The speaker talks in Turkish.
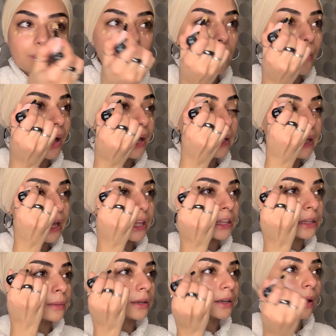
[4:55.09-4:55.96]
ben
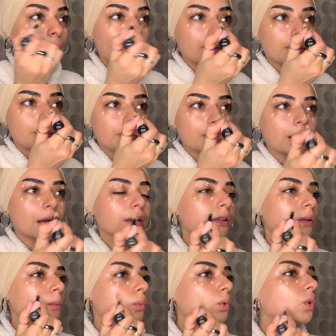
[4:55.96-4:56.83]
kendime inanmayı
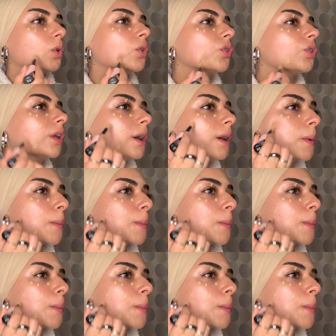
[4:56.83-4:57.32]
bıraktım bu konuda.